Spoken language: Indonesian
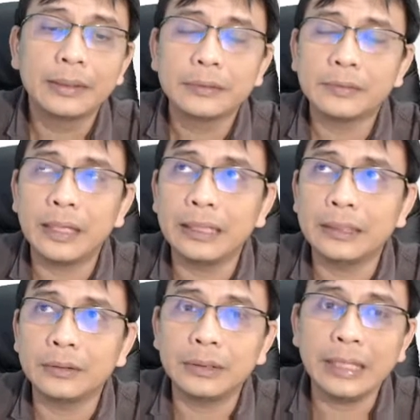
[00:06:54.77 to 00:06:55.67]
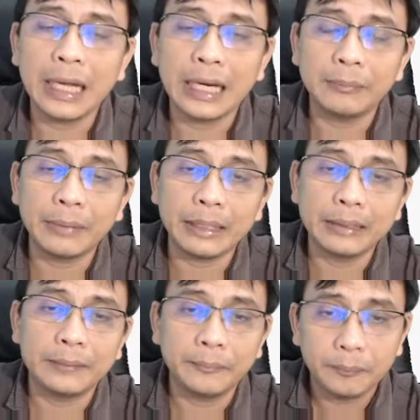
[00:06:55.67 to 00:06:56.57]
file itu di
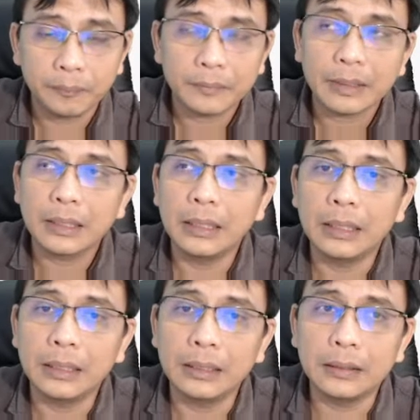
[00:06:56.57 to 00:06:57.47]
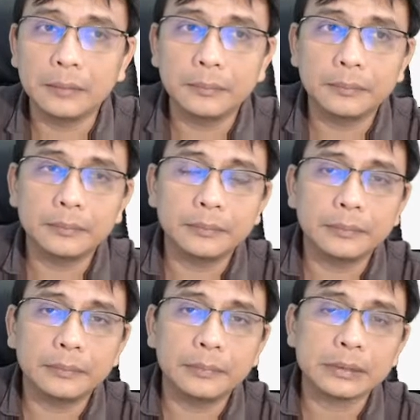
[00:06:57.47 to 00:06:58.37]
halaman uh,
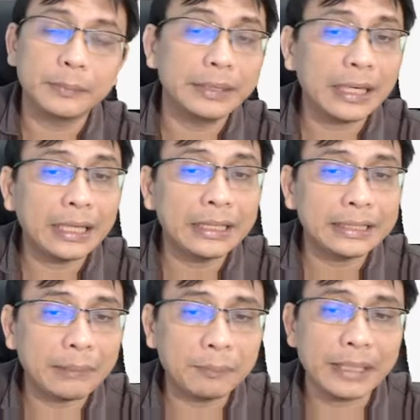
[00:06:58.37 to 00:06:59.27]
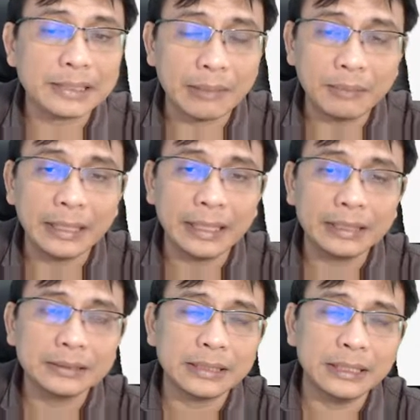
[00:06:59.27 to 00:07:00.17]
sebenarnya di tab yang sama ya.
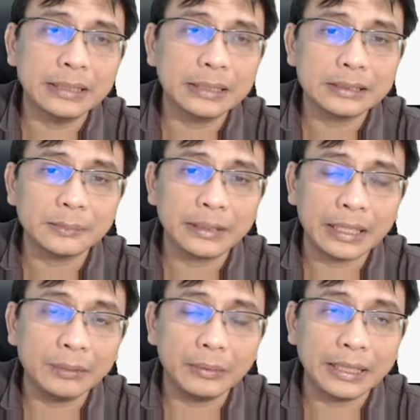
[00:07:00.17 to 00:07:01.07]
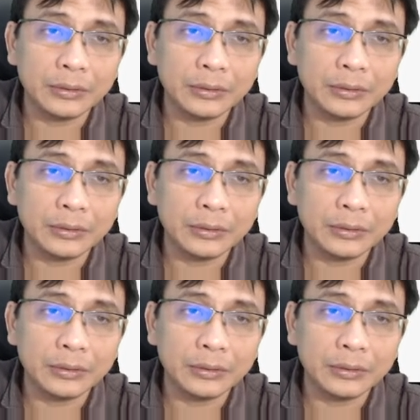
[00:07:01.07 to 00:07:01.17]
Jadi sebenarnya begitu